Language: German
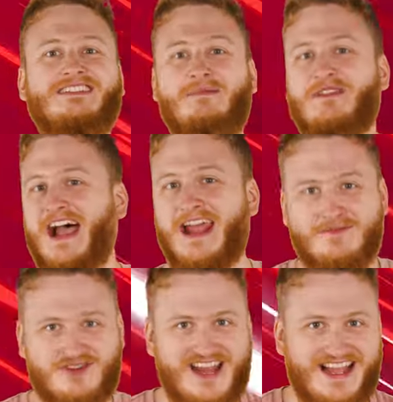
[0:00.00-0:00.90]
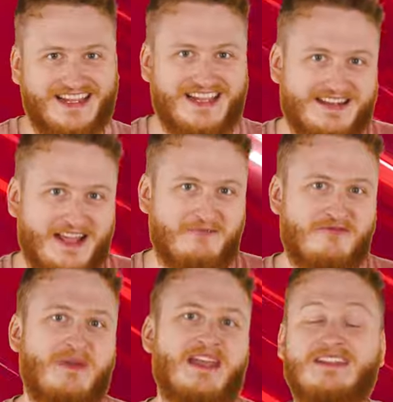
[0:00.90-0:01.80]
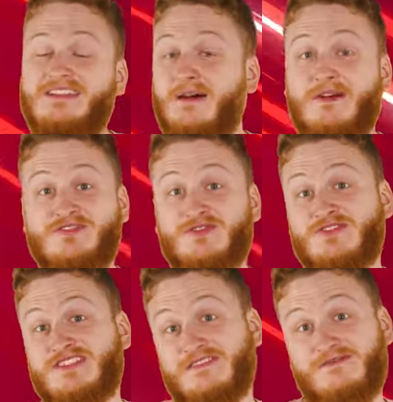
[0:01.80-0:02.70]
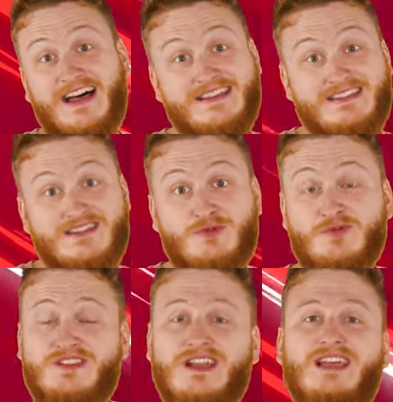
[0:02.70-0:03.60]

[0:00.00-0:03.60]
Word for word: der mit einem Schlag jeden Kampf beendet. Aber es funktioniert wahnsinnig gut.